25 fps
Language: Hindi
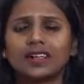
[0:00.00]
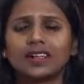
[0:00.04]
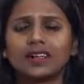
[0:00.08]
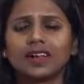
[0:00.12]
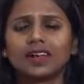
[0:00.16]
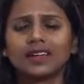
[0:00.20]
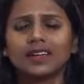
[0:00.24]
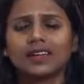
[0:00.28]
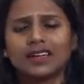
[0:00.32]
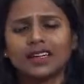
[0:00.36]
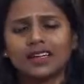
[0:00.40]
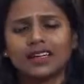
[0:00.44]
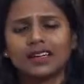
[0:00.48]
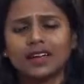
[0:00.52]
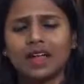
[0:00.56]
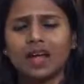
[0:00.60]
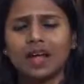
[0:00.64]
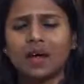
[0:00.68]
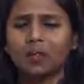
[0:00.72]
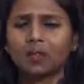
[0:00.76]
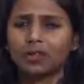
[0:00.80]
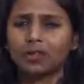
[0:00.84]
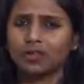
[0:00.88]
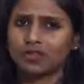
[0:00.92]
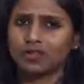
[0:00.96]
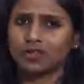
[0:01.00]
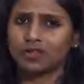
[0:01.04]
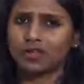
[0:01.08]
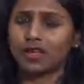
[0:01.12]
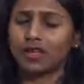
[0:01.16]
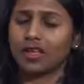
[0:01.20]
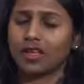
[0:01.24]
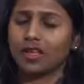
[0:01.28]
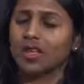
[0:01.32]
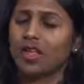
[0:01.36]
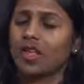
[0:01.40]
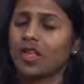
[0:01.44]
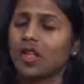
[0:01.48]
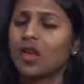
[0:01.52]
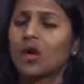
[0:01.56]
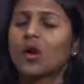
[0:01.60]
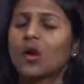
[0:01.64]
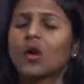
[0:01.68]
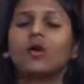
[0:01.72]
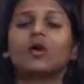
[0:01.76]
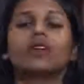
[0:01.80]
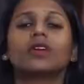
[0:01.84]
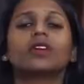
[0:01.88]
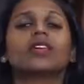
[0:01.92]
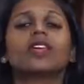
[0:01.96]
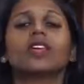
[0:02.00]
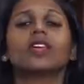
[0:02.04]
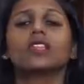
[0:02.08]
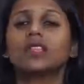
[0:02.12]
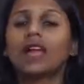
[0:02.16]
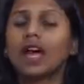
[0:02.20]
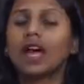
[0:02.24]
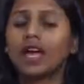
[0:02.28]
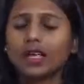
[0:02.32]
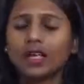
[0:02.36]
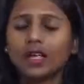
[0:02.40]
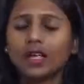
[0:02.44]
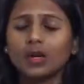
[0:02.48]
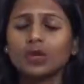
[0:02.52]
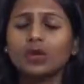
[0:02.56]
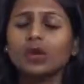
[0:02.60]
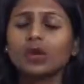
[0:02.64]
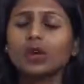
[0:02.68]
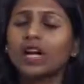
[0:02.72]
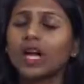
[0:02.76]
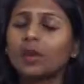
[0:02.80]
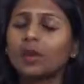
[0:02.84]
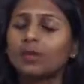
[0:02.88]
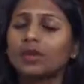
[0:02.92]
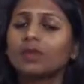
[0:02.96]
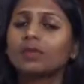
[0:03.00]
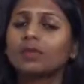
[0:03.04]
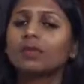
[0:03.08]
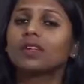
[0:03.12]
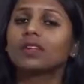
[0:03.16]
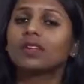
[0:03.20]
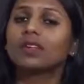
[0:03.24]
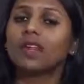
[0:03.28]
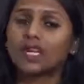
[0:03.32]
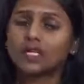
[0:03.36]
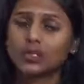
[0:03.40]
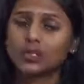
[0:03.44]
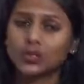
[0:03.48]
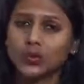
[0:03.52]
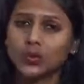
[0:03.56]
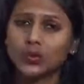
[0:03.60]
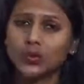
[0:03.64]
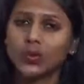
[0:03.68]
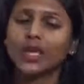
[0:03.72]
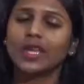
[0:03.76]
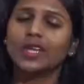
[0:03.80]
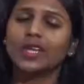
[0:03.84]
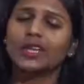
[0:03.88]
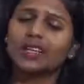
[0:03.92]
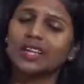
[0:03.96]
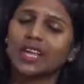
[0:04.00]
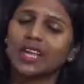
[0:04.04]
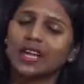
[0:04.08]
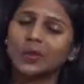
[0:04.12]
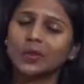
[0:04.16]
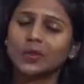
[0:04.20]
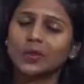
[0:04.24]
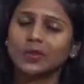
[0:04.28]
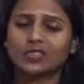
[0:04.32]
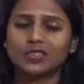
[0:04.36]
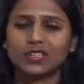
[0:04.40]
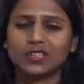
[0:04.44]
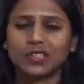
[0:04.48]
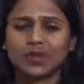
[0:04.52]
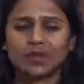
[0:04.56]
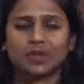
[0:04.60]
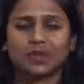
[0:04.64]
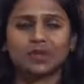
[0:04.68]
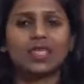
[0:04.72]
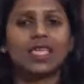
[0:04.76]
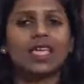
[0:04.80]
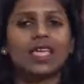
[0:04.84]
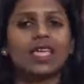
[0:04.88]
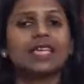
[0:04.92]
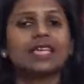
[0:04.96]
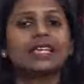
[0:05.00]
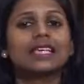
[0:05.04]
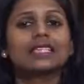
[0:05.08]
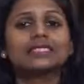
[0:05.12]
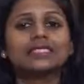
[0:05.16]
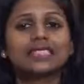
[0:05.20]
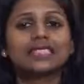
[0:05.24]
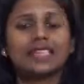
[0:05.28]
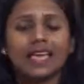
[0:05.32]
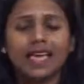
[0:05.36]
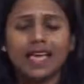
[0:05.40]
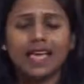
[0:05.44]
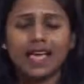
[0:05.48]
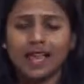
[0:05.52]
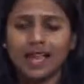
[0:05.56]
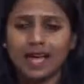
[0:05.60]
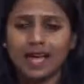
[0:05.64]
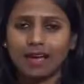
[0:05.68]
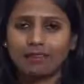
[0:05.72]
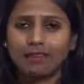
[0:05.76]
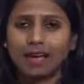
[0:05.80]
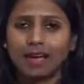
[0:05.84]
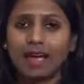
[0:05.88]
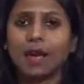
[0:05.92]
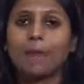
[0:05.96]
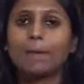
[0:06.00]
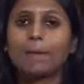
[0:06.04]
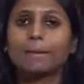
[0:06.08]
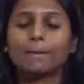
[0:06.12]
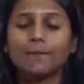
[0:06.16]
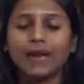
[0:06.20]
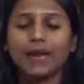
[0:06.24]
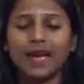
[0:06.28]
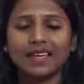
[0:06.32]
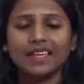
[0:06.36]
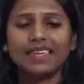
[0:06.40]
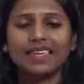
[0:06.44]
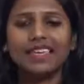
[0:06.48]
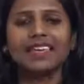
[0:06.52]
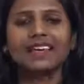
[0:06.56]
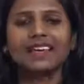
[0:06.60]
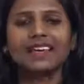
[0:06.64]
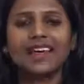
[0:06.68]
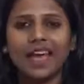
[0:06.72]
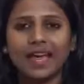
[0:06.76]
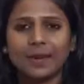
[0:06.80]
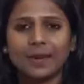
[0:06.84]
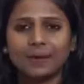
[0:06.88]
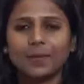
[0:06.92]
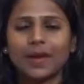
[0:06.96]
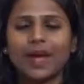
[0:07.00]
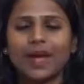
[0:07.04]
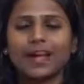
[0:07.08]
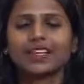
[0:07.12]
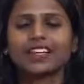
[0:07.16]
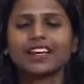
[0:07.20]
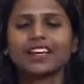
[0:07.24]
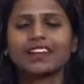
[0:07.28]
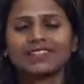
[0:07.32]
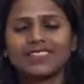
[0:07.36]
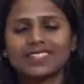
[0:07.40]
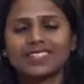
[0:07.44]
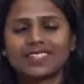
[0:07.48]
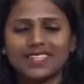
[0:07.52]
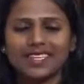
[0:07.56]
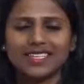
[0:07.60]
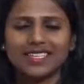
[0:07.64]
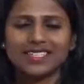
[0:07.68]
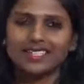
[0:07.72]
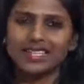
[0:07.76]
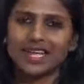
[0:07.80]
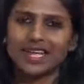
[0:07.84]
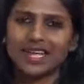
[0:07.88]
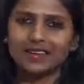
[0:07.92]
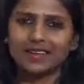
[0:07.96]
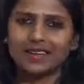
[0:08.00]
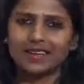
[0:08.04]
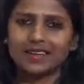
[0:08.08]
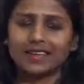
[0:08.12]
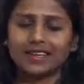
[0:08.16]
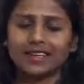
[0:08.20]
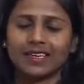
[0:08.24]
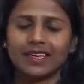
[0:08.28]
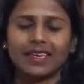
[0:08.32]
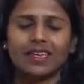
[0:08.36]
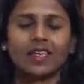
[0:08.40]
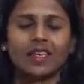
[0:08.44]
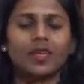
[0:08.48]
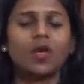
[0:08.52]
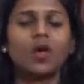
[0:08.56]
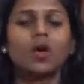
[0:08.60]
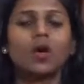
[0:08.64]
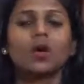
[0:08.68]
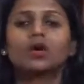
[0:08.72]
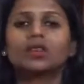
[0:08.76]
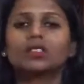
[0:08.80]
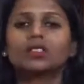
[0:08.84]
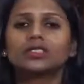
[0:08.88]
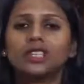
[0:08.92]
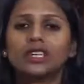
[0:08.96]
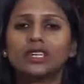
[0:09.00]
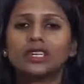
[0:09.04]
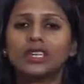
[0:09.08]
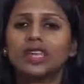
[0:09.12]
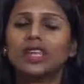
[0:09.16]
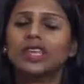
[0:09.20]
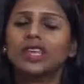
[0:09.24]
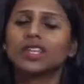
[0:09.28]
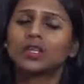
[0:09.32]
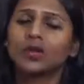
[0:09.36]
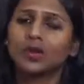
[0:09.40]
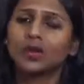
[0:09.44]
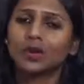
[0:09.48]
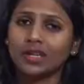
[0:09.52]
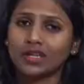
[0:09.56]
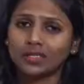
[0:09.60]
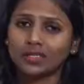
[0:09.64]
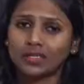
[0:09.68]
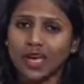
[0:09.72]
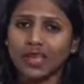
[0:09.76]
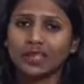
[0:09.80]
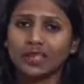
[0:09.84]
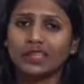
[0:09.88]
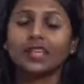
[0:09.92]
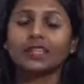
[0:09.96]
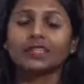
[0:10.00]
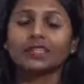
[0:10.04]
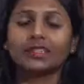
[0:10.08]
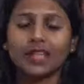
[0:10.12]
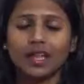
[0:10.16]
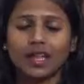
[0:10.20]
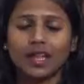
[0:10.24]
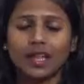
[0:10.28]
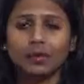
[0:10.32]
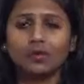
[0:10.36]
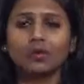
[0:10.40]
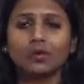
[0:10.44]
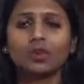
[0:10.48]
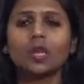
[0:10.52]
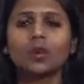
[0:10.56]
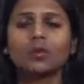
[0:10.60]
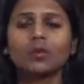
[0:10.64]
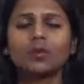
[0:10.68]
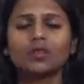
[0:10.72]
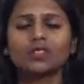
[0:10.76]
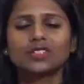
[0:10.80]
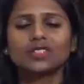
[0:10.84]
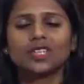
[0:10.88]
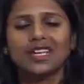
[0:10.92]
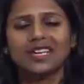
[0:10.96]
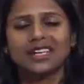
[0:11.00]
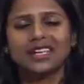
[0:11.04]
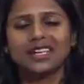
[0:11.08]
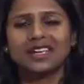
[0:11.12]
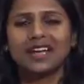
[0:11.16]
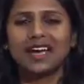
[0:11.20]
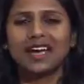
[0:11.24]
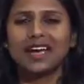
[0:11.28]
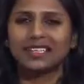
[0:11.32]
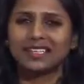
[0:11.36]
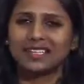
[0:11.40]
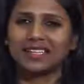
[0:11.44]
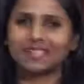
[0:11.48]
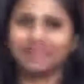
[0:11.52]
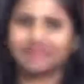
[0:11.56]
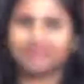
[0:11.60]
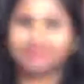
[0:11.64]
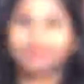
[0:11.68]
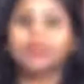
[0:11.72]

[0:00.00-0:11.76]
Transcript: रगड़कर ना पोछें उनके दाने को कभी भी ना छुएं ना नोचें इसके अलावा माँ के खान पान का विशेष ध्यान रखे हो सके तो उन्हें ज्यादा तला भुना भोजन ना दे